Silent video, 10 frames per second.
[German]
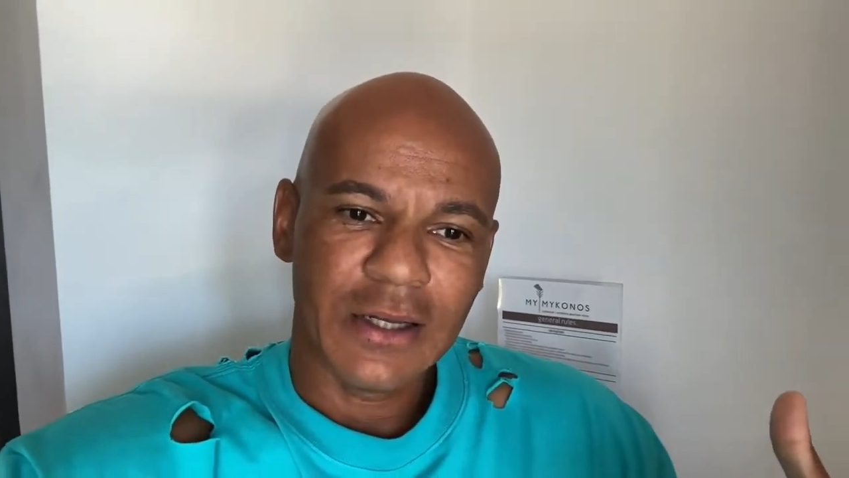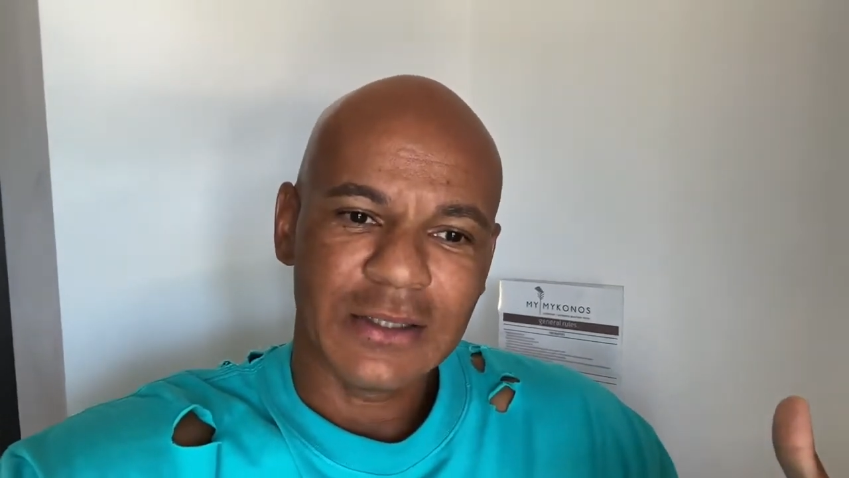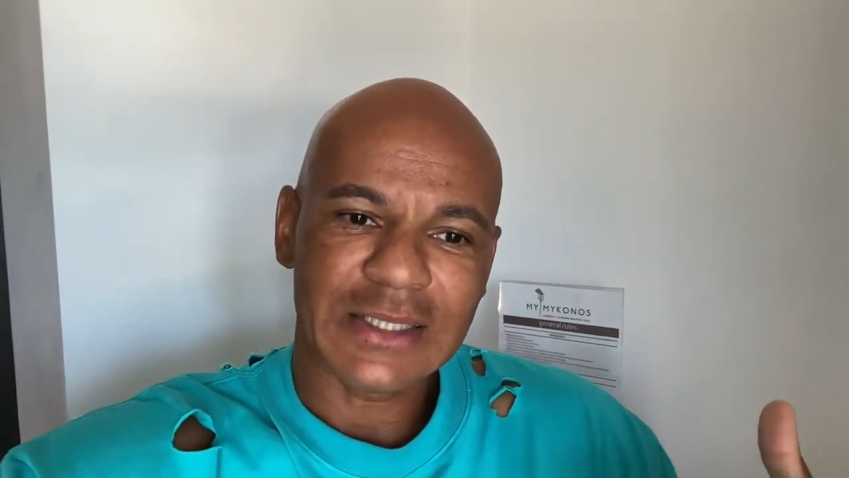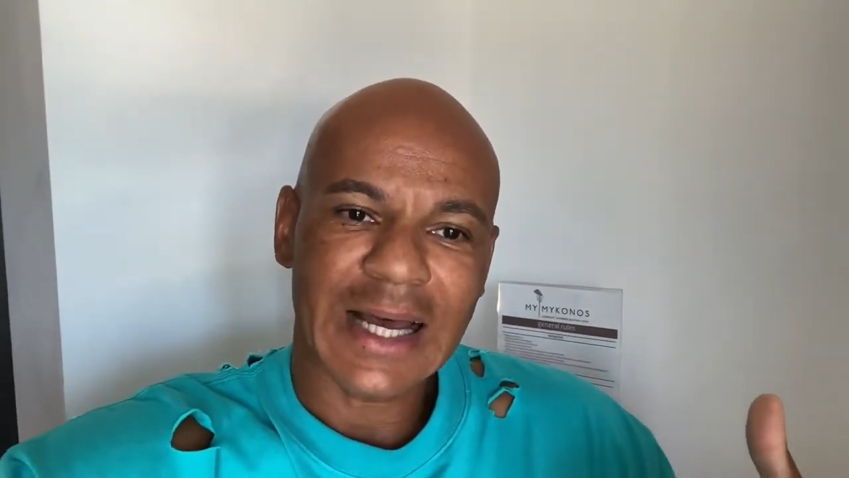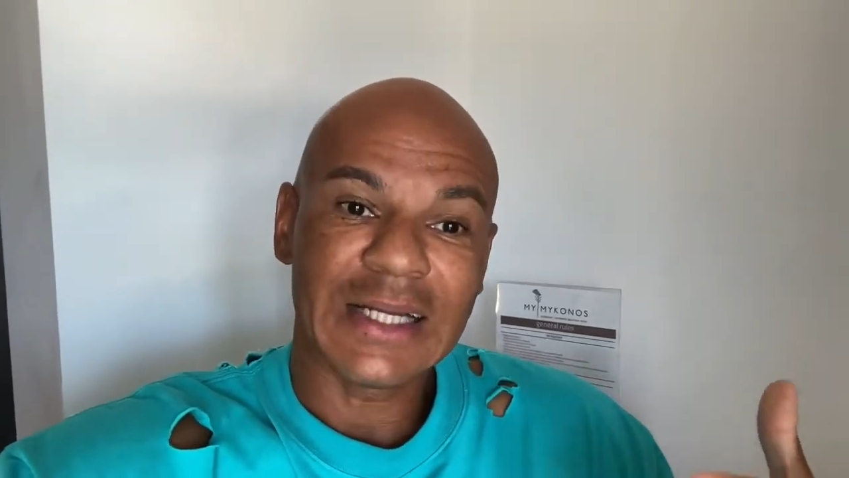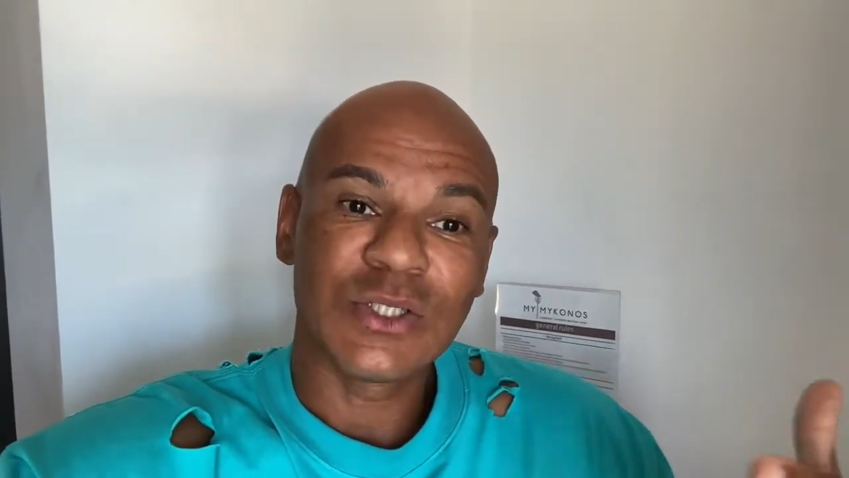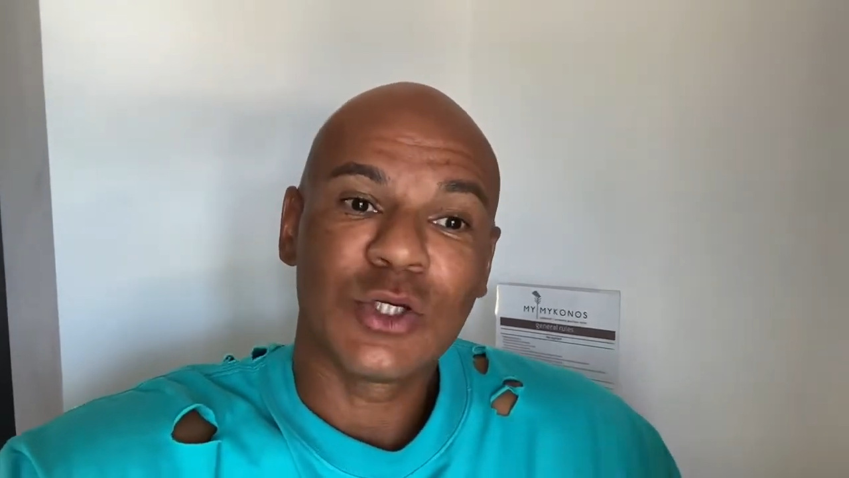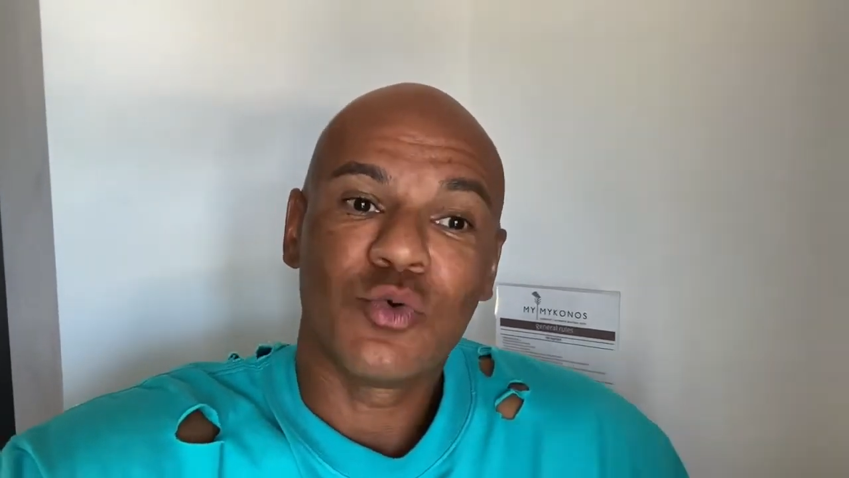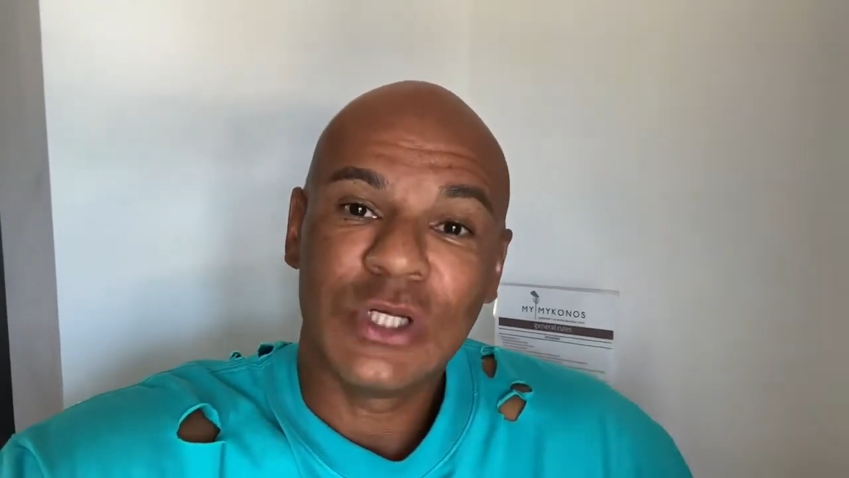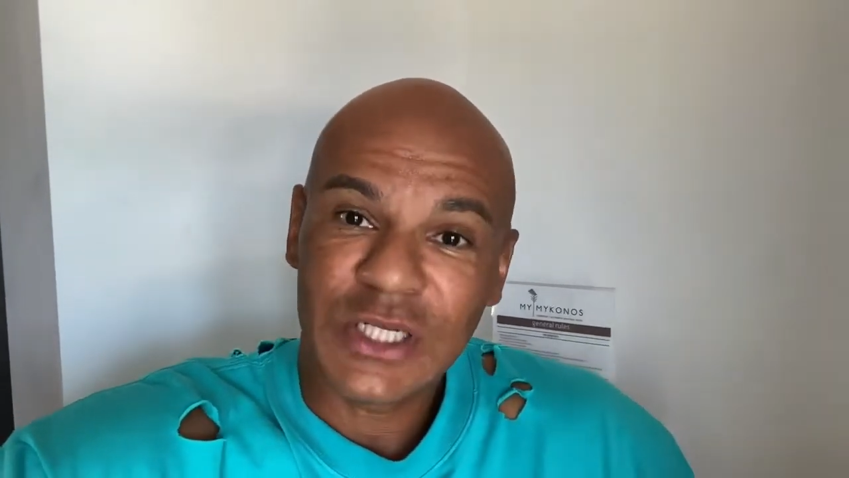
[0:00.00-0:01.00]
dass alles
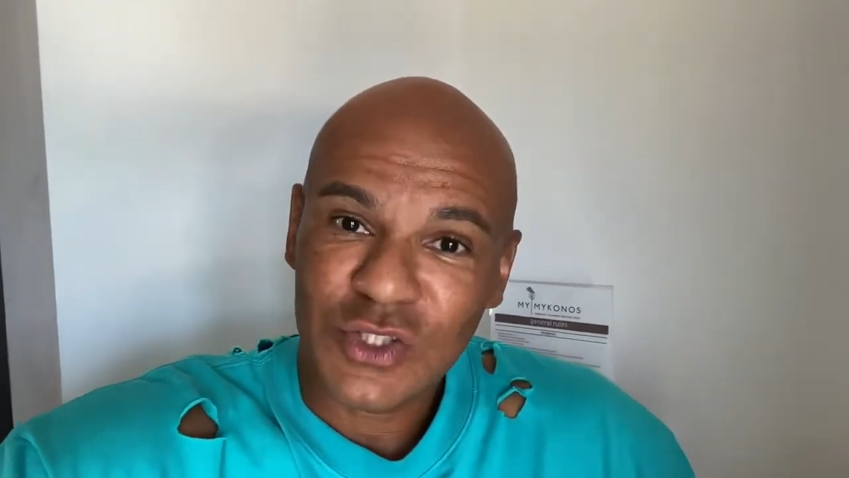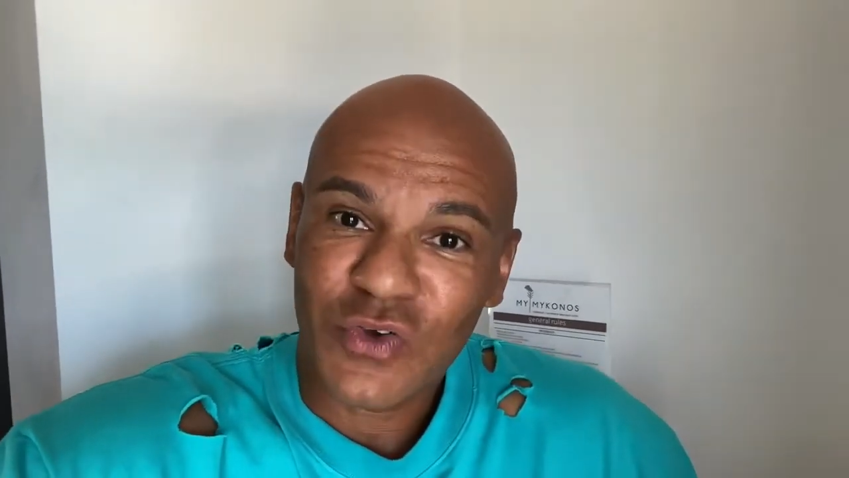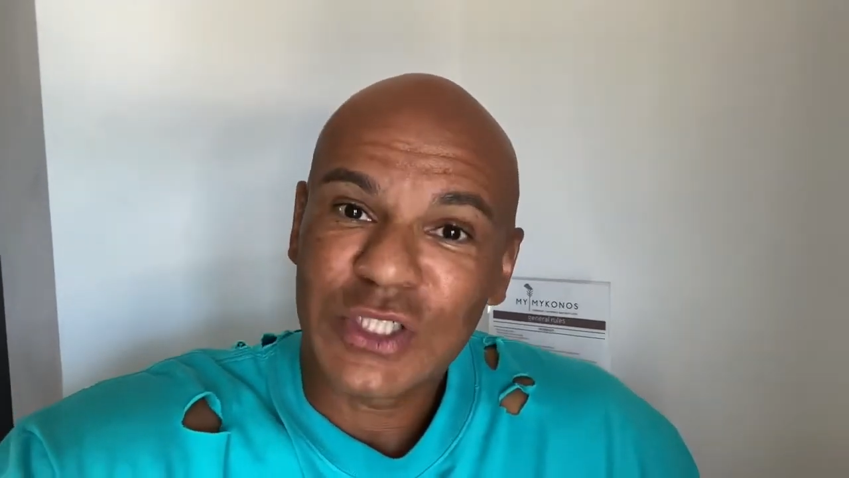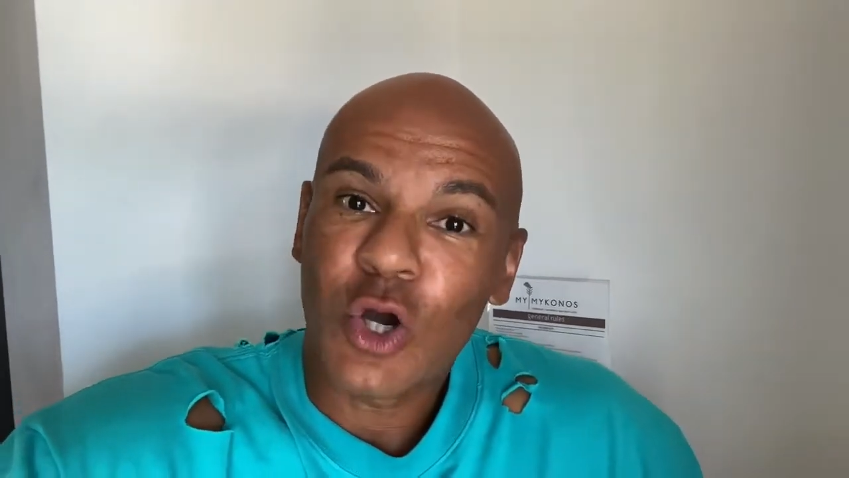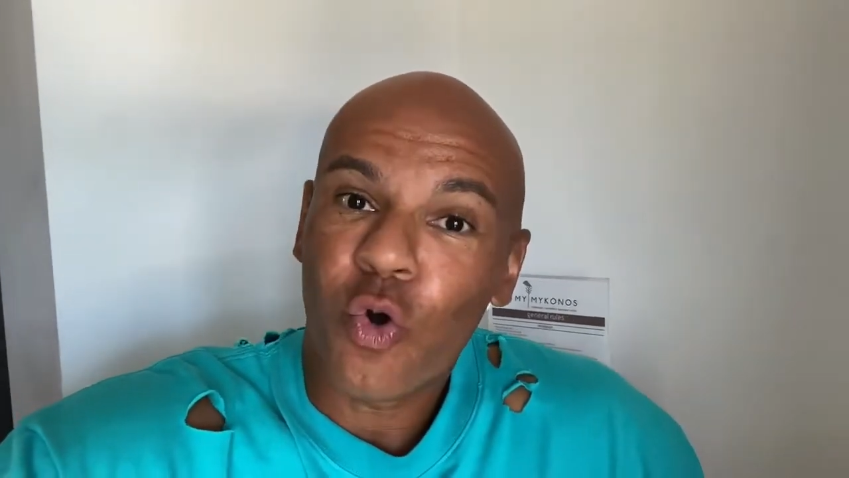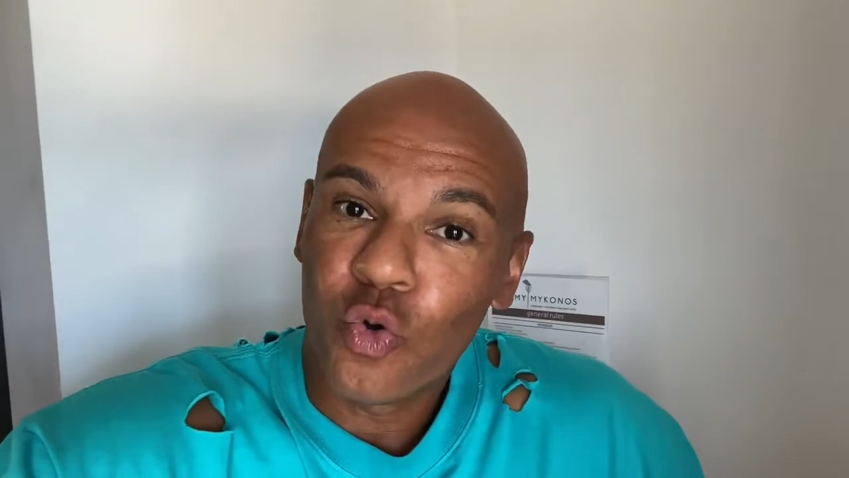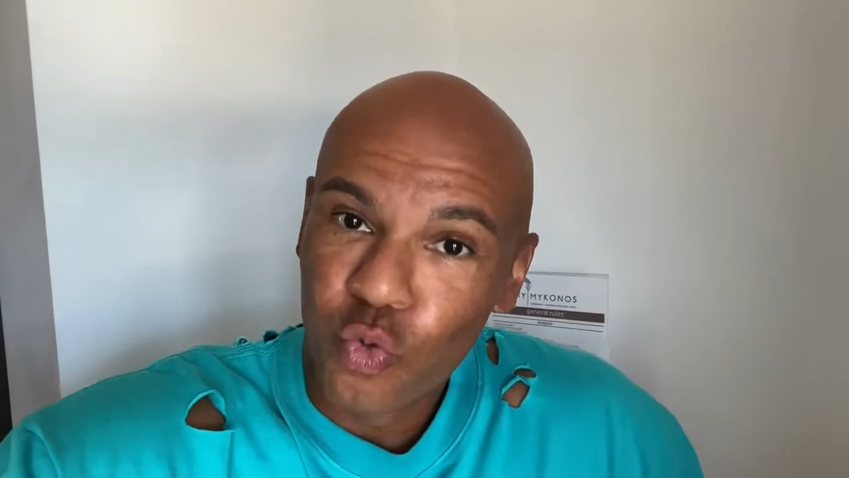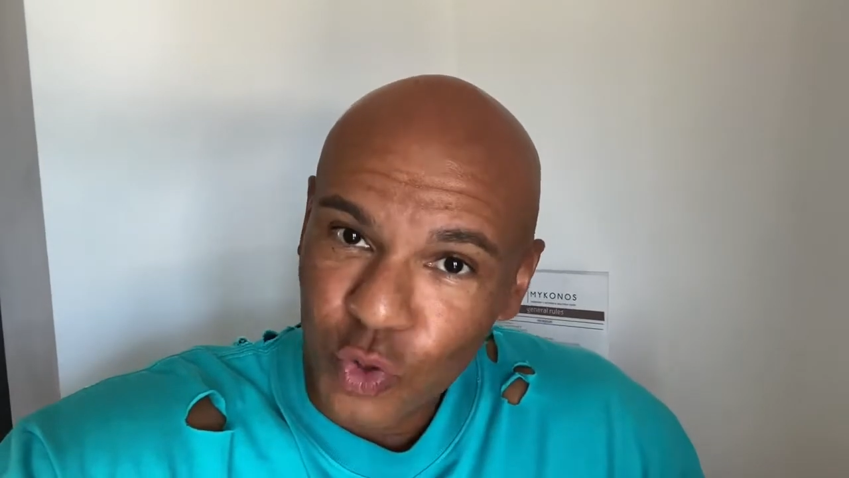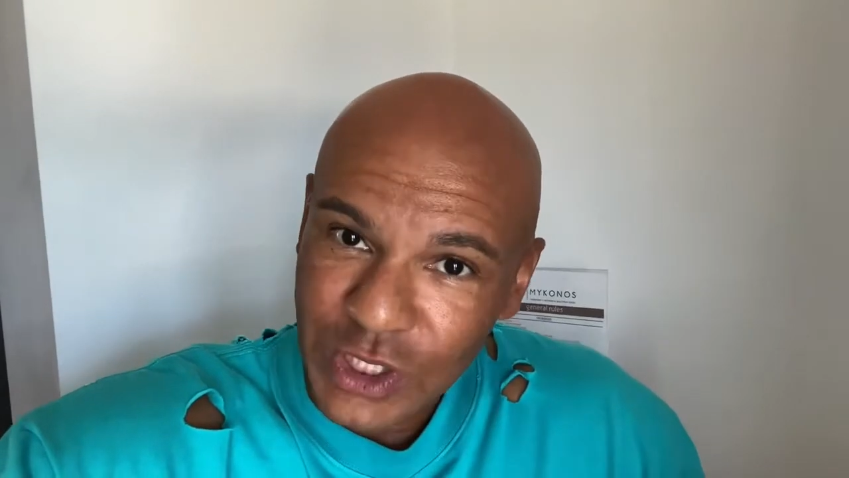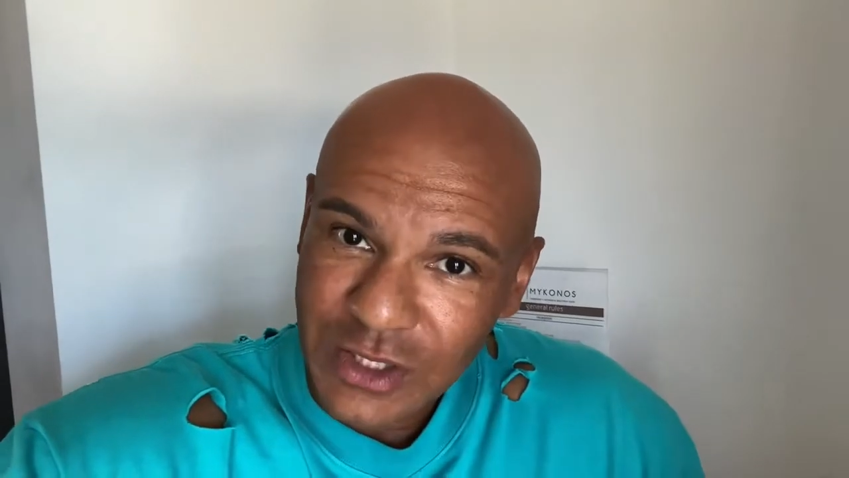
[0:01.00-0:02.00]
reguliert ist, was ja auch
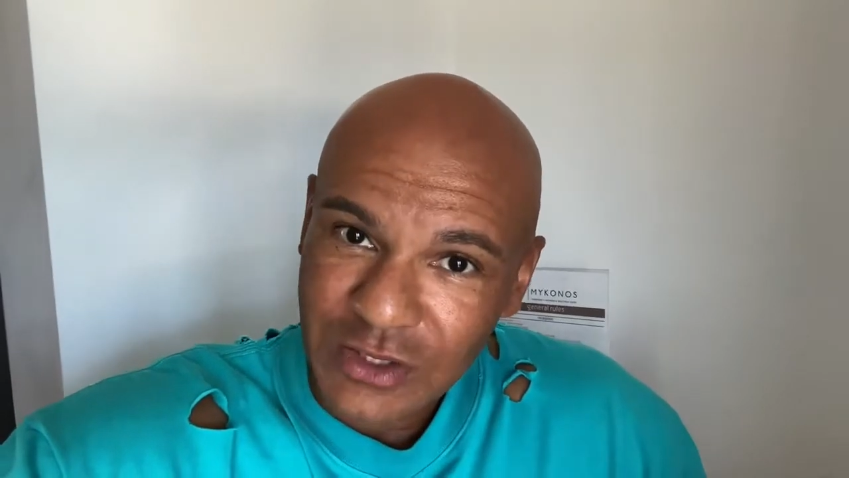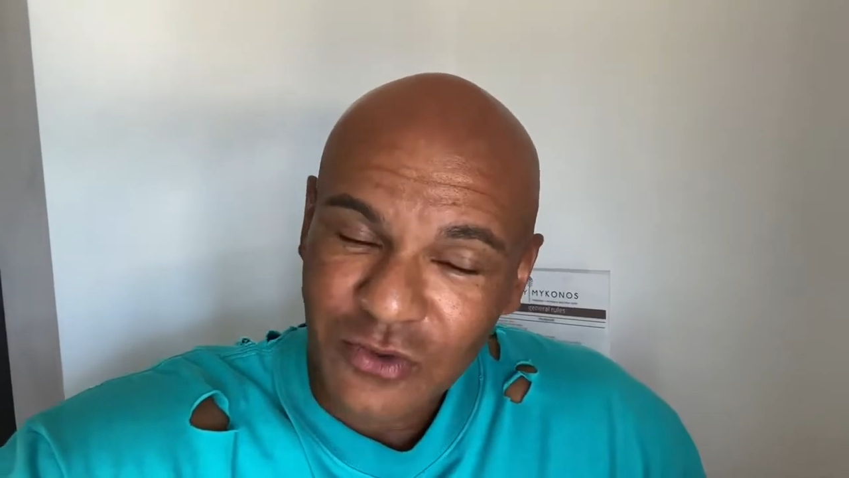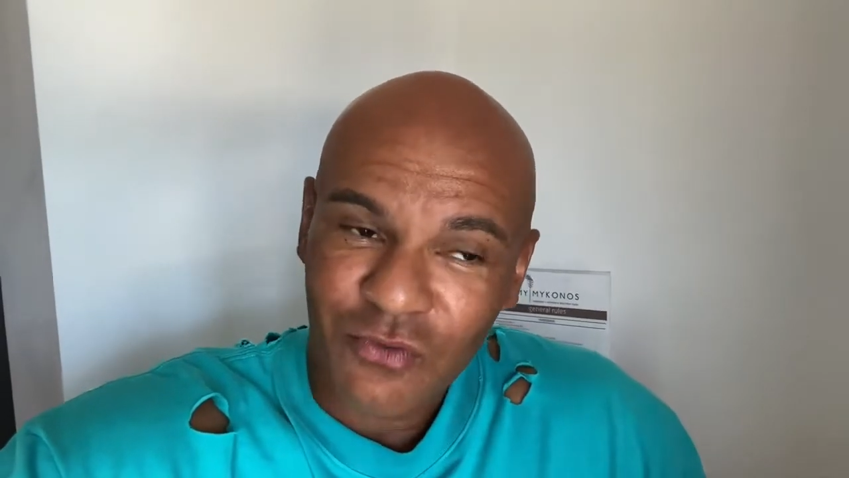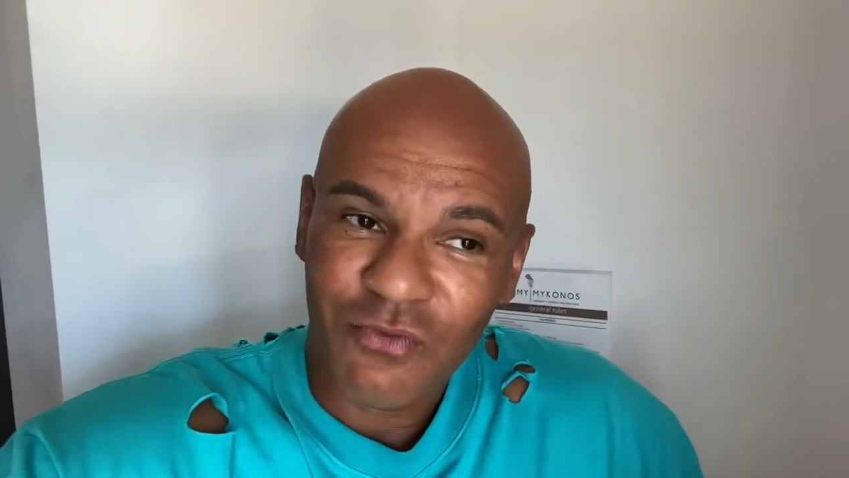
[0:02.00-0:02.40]
gut ist,